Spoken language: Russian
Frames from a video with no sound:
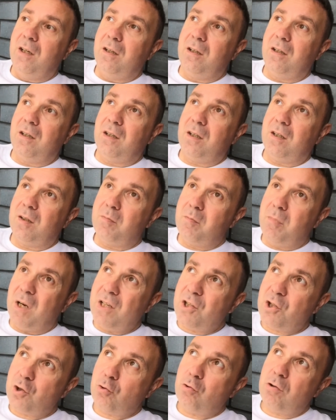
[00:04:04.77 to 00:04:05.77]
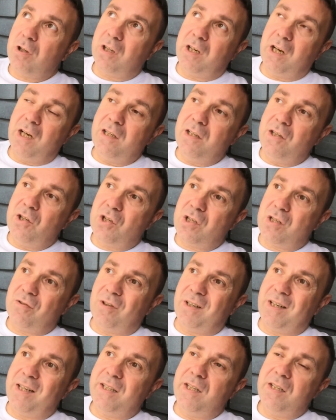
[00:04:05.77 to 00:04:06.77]
Э, большое
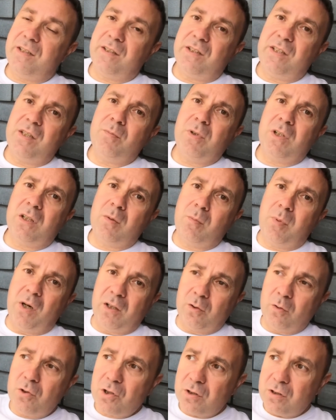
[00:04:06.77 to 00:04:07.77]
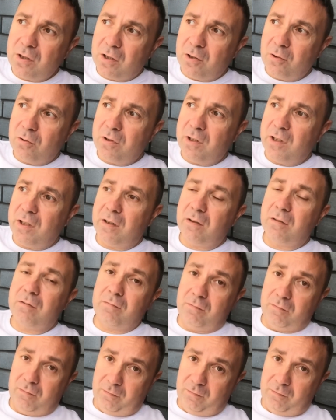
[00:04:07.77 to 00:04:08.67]
количество каких-то неблагополучных людей,